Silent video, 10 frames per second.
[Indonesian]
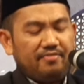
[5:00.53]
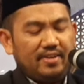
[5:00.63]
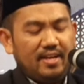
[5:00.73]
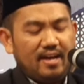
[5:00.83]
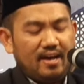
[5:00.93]
ma
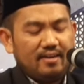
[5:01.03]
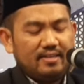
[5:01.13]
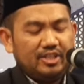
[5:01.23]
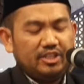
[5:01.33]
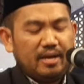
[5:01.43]
fil
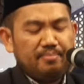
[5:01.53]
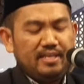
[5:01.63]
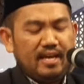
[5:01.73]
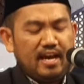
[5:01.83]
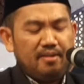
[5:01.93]
ardi
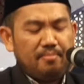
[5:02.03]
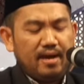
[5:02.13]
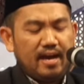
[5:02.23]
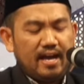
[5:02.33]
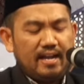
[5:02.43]
jami'an
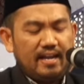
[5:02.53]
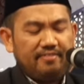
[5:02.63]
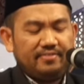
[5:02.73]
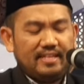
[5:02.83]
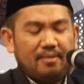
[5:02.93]
ma
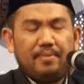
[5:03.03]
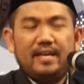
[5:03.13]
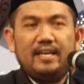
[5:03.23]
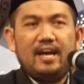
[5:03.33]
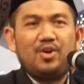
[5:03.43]
allafta
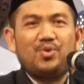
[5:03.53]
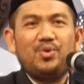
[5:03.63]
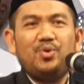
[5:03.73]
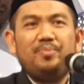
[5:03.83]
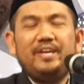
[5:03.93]
baina
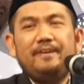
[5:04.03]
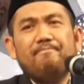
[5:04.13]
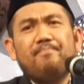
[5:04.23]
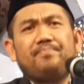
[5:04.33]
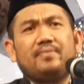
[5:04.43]

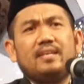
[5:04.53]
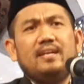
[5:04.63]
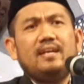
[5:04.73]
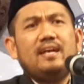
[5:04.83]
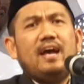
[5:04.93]
qulubihim.
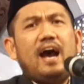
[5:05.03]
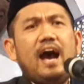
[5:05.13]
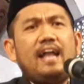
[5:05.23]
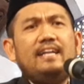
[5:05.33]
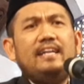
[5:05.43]

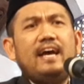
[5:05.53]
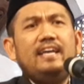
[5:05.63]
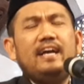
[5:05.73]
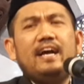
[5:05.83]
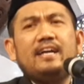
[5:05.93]

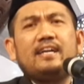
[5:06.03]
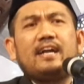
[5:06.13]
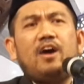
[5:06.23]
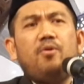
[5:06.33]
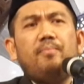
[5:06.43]
Andai
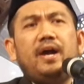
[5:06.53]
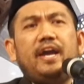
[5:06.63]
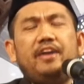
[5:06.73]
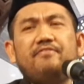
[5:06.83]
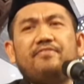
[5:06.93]
engkau
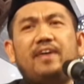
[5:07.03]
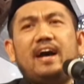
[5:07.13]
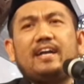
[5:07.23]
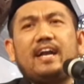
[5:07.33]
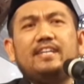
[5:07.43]

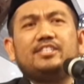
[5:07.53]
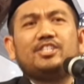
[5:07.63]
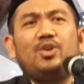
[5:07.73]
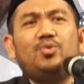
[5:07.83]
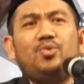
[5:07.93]
menginfakkan
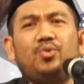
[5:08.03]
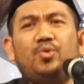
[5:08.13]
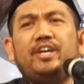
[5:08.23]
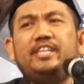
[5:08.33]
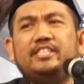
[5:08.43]

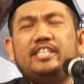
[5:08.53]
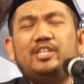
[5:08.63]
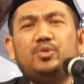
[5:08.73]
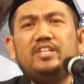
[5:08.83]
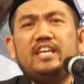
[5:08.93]
seluruh
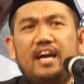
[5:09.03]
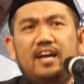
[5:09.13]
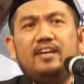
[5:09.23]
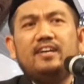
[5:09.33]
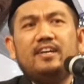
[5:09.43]
isi dunia
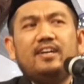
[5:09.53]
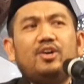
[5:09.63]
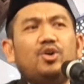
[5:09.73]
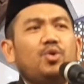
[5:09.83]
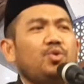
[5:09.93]

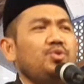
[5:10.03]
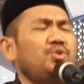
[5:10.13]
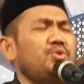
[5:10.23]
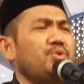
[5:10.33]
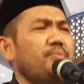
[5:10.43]

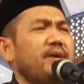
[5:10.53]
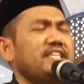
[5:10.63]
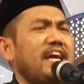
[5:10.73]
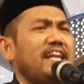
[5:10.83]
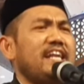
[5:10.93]
untuk
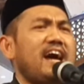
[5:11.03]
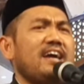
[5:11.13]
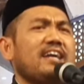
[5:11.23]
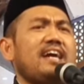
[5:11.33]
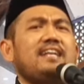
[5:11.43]

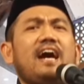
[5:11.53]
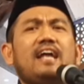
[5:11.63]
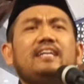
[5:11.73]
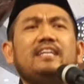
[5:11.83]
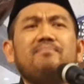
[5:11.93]
menyenangkan
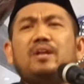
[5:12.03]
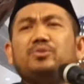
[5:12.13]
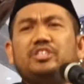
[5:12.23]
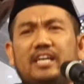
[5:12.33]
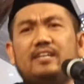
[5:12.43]
hati
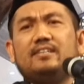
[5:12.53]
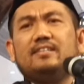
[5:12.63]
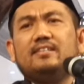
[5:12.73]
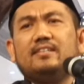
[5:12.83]
manusia.